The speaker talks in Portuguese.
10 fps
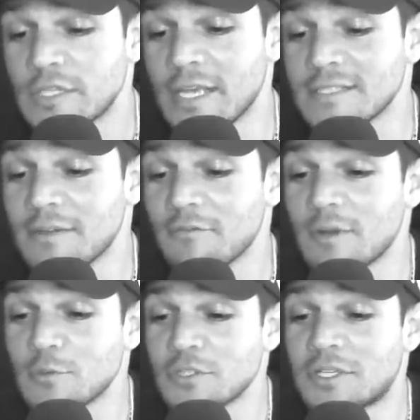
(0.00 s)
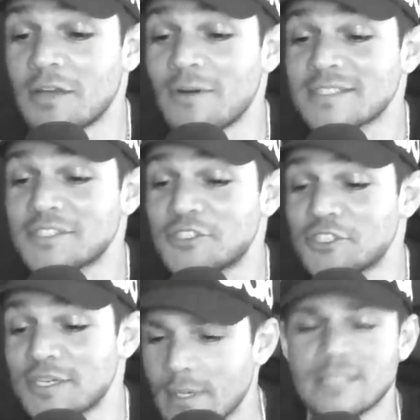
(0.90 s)
dessa vamos então
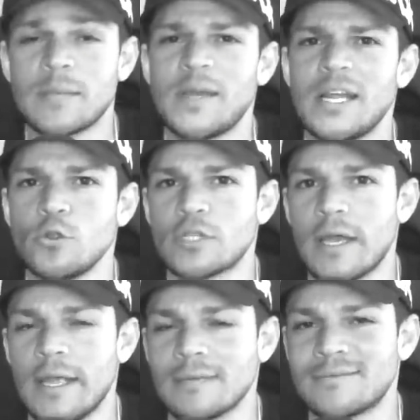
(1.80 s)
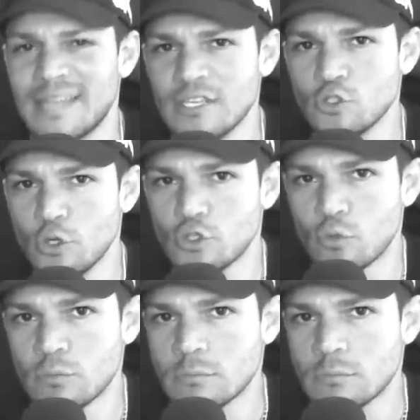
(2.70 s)
assistir esta bela luta em 3 2 1,